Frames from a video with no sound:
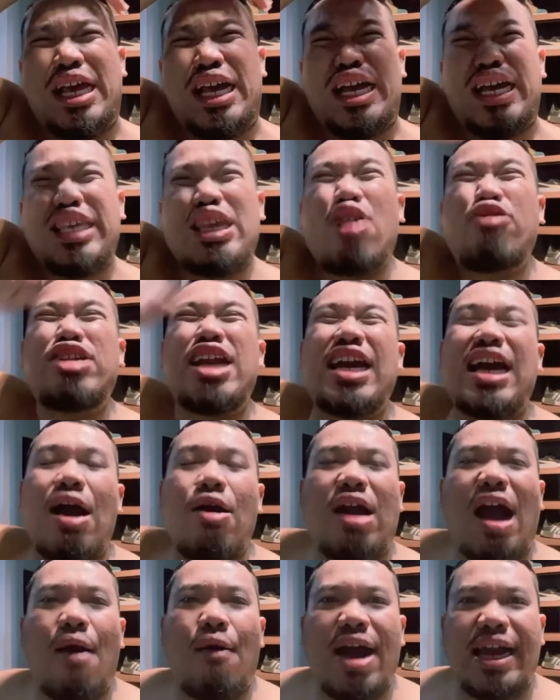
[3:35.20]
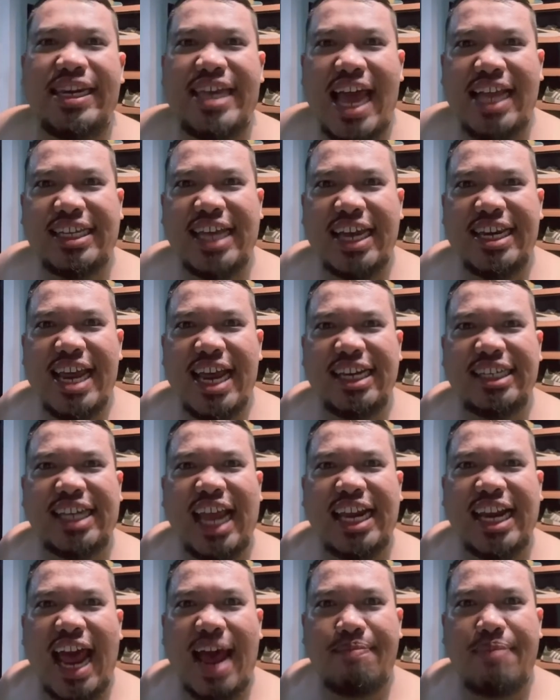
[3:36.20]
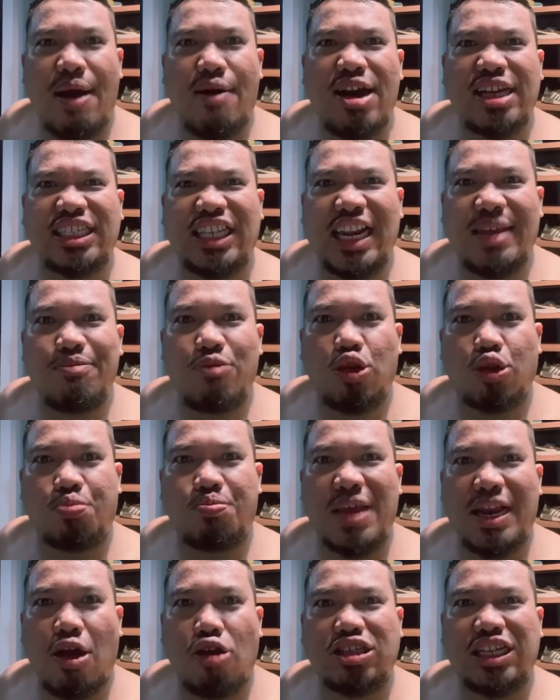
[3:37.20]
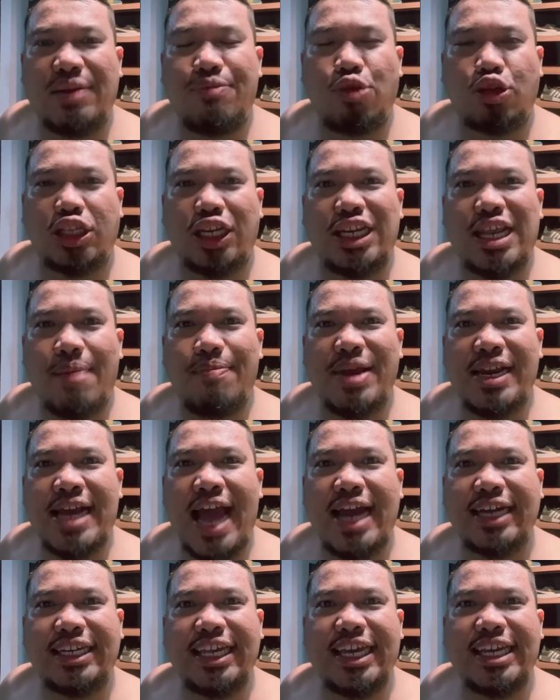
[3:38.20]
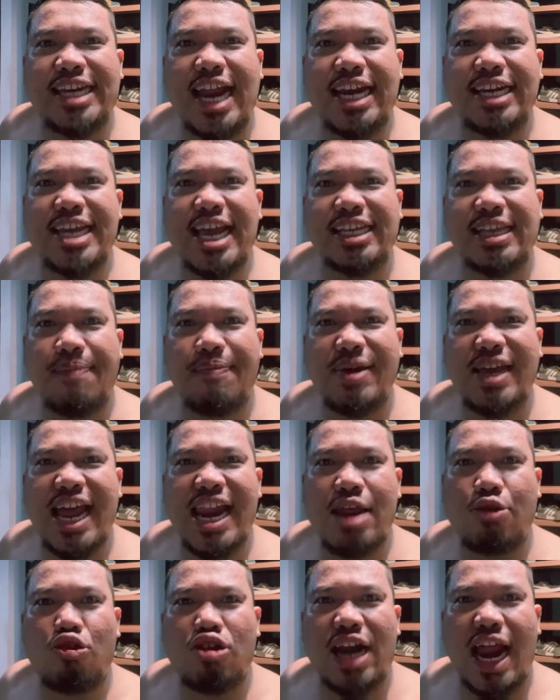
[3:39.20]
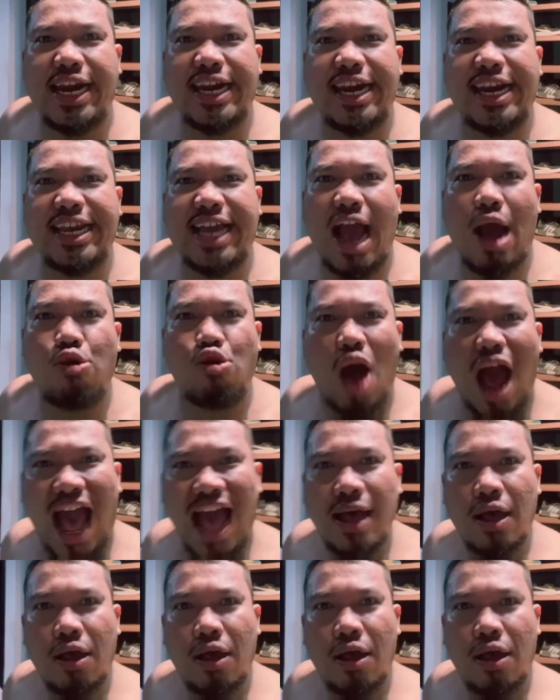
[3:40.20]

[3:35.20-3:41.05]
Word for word: Ya udah kau kawannya aja dia di sana. Bawa selimut biar kau selimutin dia biar nggak kedinginan dia capek kali aku ngeladenin kau ah.